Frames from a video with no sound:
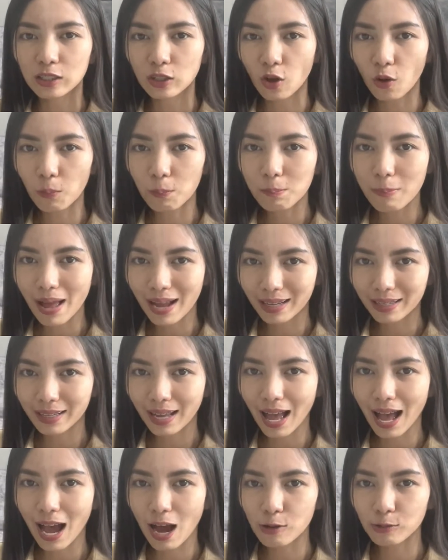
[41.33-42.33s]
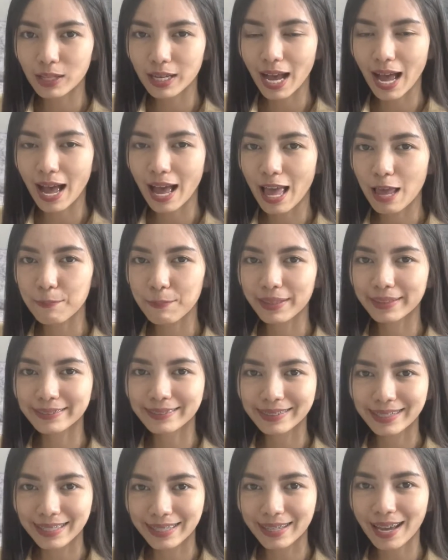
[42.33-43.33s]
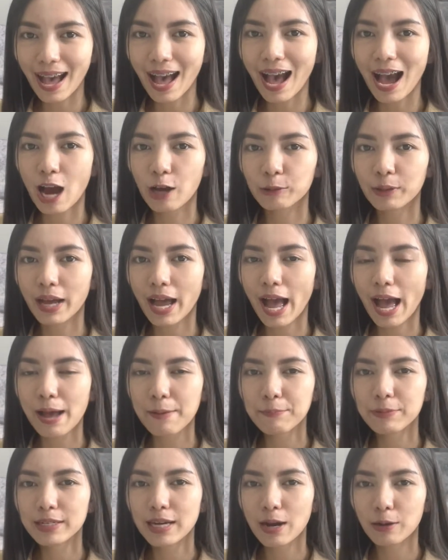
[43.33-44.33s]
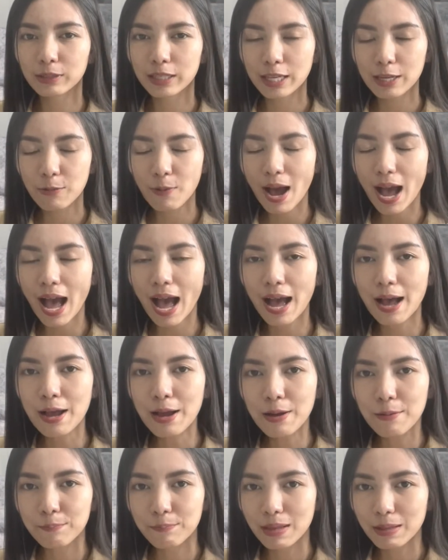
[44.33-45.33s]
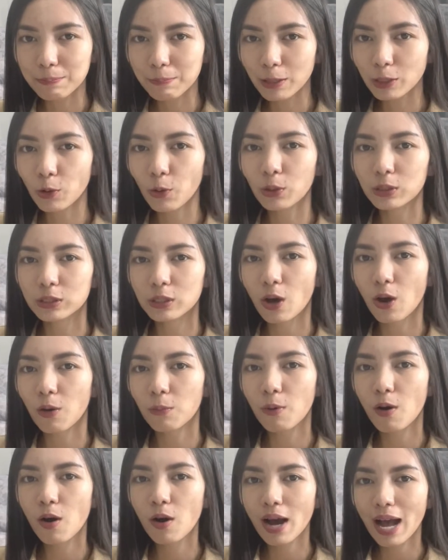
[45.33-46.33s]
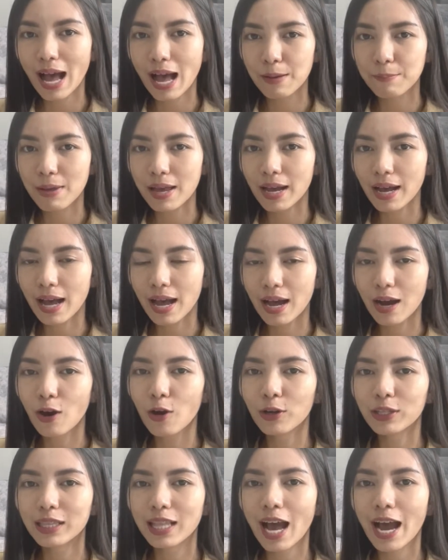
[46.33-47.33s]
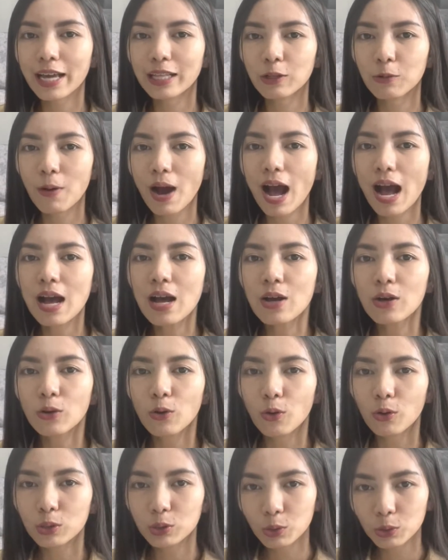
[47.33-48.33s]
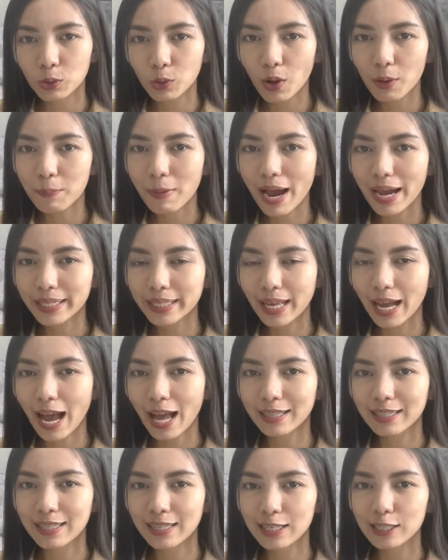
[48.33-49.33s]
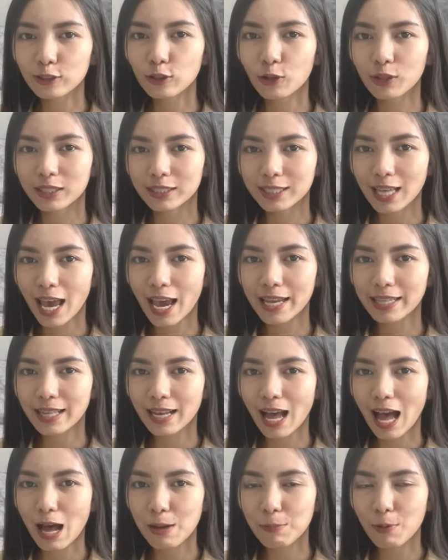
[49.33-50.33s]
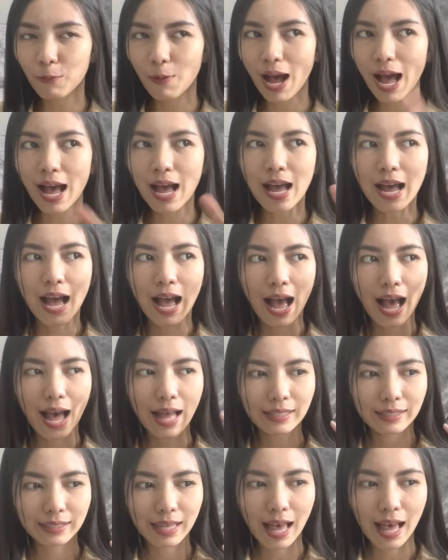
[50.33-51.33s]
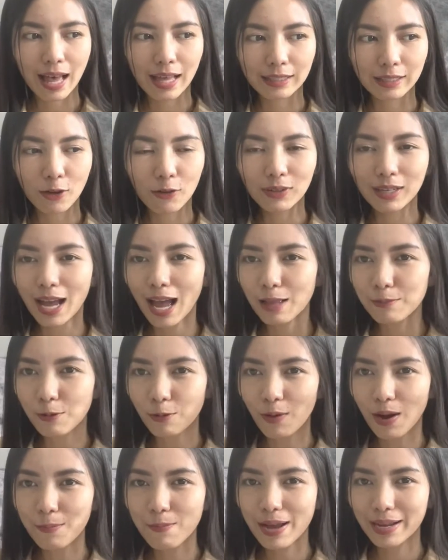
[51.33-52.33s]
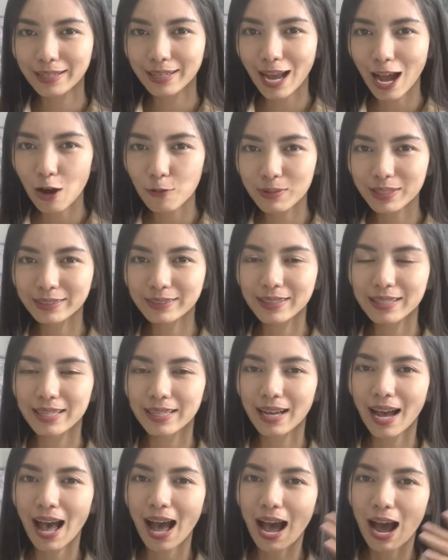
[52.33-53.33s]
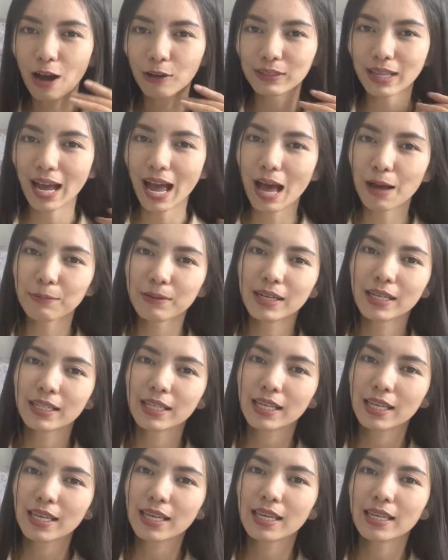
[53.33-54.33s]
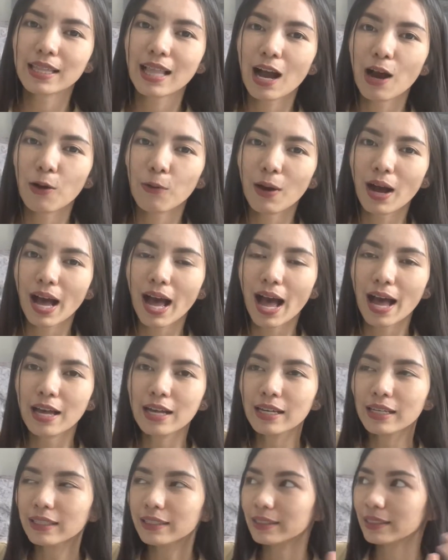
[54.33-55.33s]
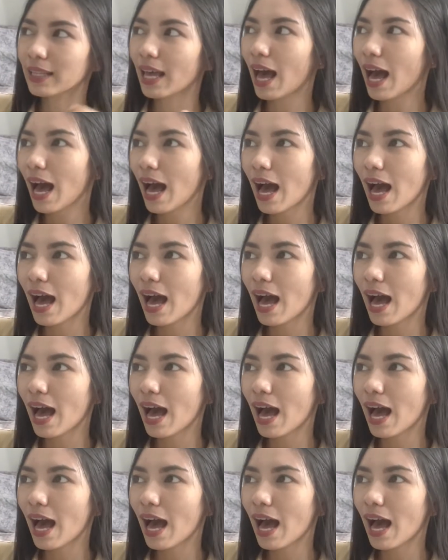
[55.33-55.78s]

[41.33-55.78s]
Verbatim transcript: ลบแบ็กกราวนะคะให้เป็นสีขาวนะคะ เผื่อที่ว่าเป็นประโยชน์ต่อพ่อค้าแม่ค้าออนไลน์ หรือว่าคนทั่ว ๆไปนะคะ ที่สนใจนะคะ แบบว่าอาจจะต้องการแบบว่าแบ็กกราวเป็นสีขาวนะคะ เพื่อที่เราอะค่ะจะ